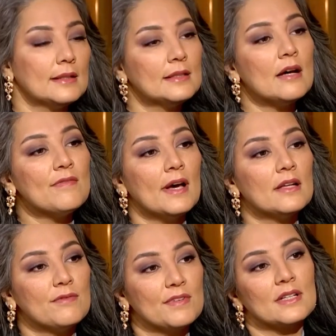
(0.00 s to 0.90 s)
يدافع عن
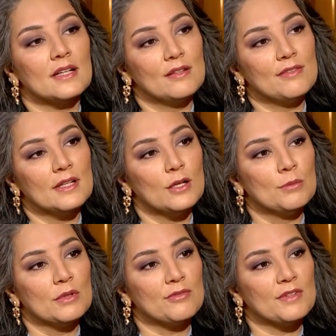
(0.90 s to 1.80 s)
الفكرة اللي
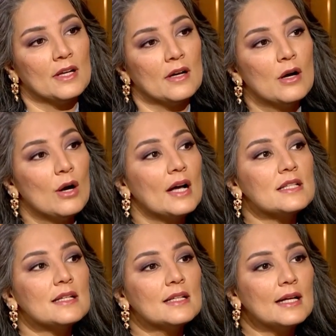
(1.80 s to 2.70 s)
يؤمن فيها
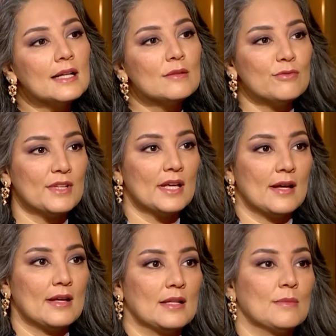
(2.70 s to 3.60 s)
خاصة إذا كان
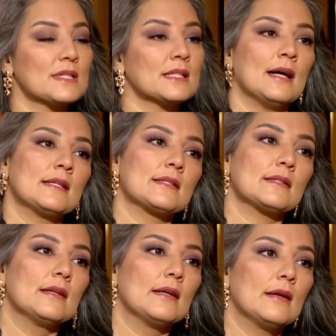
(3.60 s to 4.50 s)
فيها يعني مصلحة
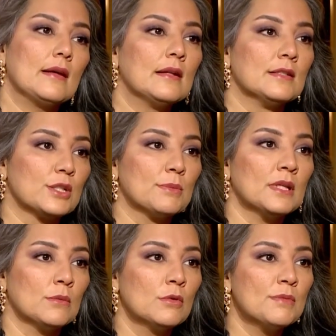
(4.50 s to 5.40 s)

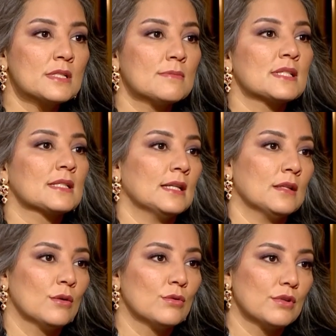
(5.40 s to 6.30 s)
الجميع مو بس مصلحته هو